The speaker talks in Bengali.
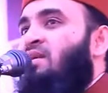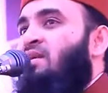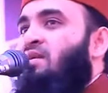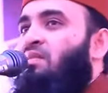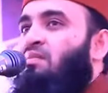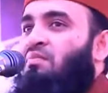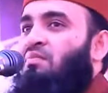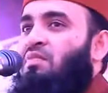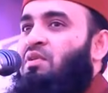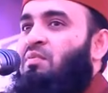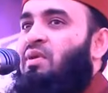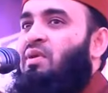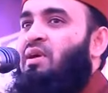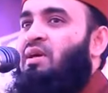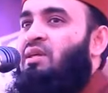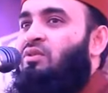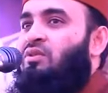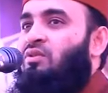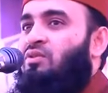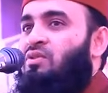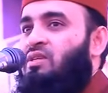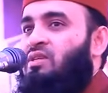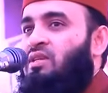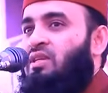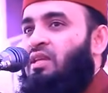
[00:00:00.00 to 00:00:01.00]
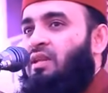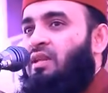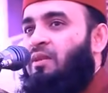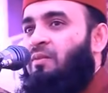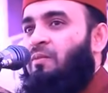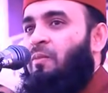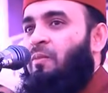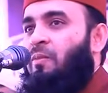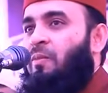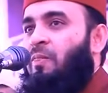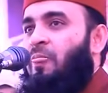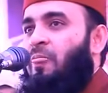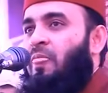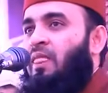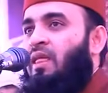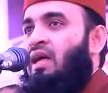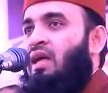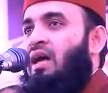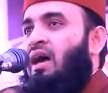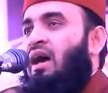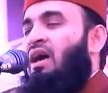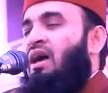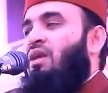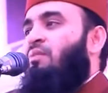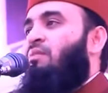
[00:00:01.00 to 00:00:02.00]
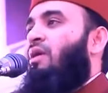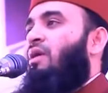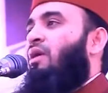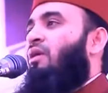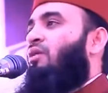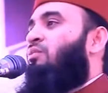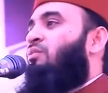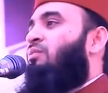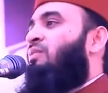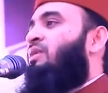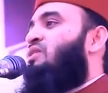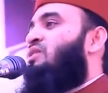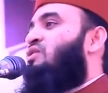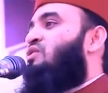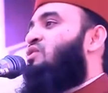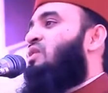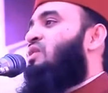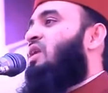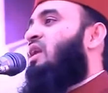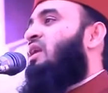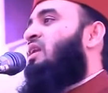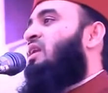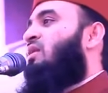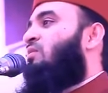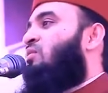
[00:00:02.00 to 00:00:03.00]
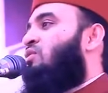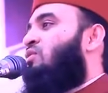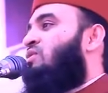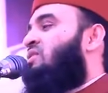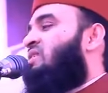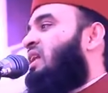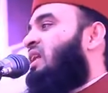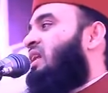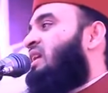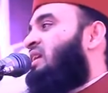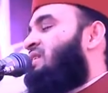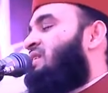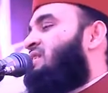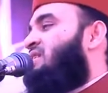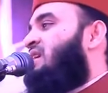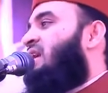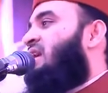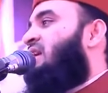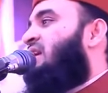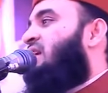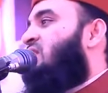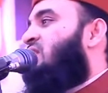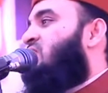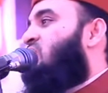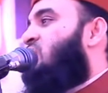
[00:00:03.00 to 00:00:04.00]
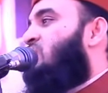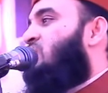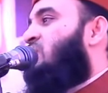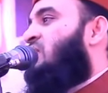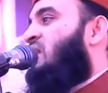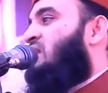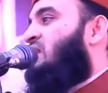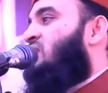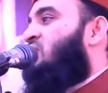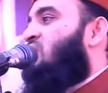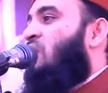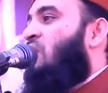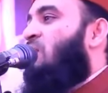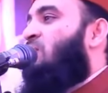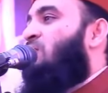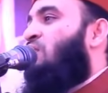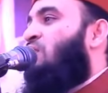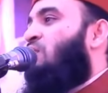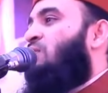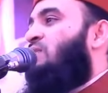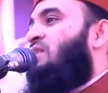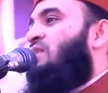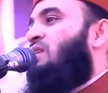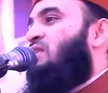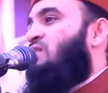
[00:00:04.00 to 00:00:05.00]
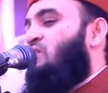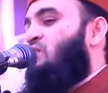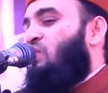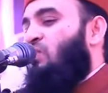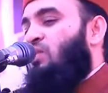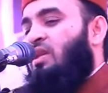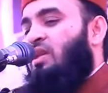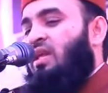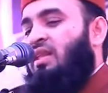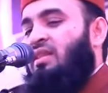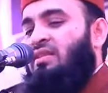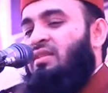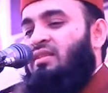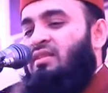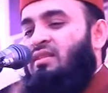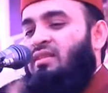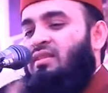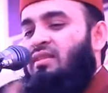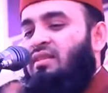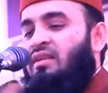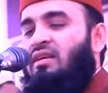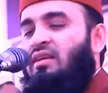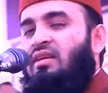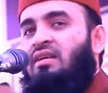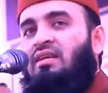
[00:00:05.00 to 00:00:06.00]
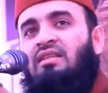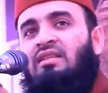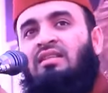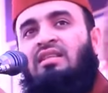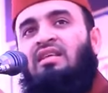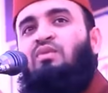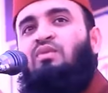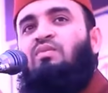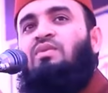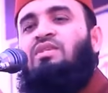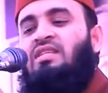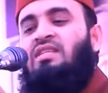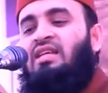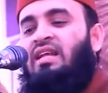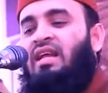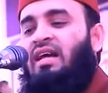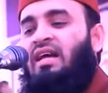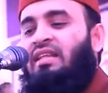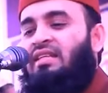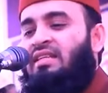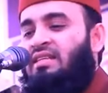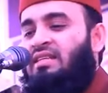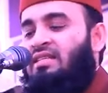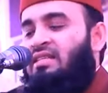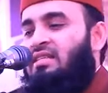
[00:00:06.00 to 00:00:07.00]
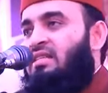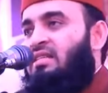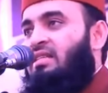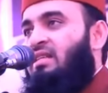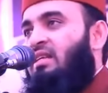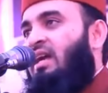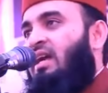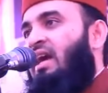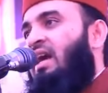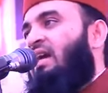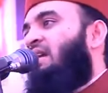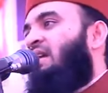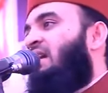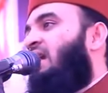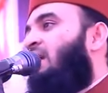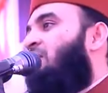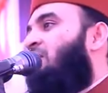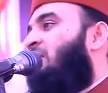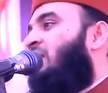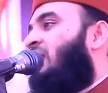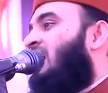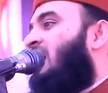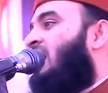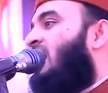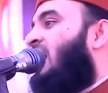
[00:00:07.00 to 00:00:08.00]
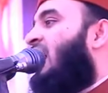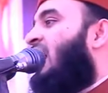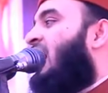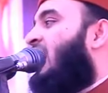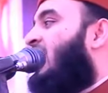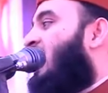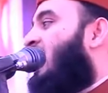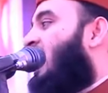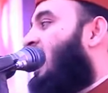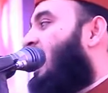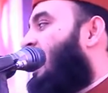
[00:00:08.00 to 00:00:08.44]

বিবাহিত ছিলেন আর বা আমিন সুনানিল মুরসালিন চারটা সুন্নাত সব নবীদের সুন্নাত তিরমিজির হাদিস এক নাম্বার আল হায়া